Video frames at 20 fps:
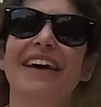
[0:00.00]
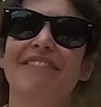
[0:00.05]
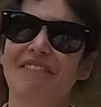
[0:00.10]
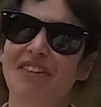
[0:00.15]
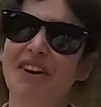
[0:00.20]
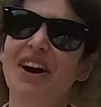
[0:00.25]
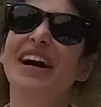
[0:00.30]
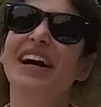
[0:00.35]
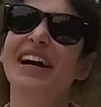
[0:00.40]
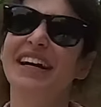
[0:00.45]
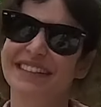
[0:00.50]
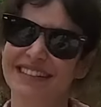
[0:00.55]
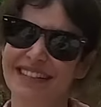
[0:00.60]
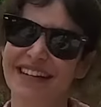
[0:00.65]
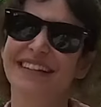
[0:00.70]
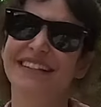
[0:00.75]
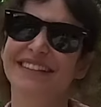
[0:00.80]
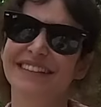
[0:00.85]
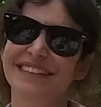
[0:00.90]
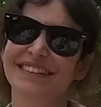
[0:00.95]
bu
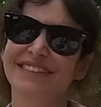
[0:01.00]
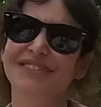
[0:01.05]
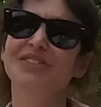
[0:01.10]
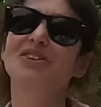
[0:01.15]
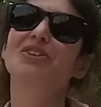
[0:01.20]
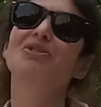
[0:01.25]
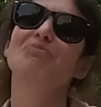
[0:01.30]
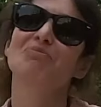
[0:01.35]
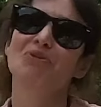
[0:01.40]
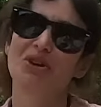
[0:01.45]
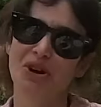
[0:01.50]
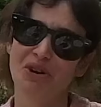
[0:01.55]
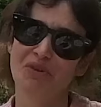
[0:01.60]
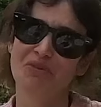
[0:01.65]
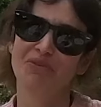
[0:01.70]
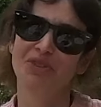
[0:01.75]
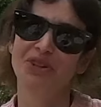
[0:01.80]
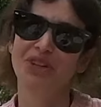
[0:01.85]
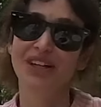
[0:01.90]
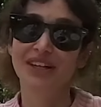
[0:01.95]
hakikaten
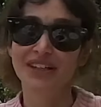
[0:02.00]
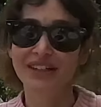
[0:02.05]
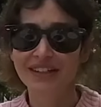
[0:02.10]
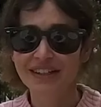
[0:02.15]
unutmuyorum bunu.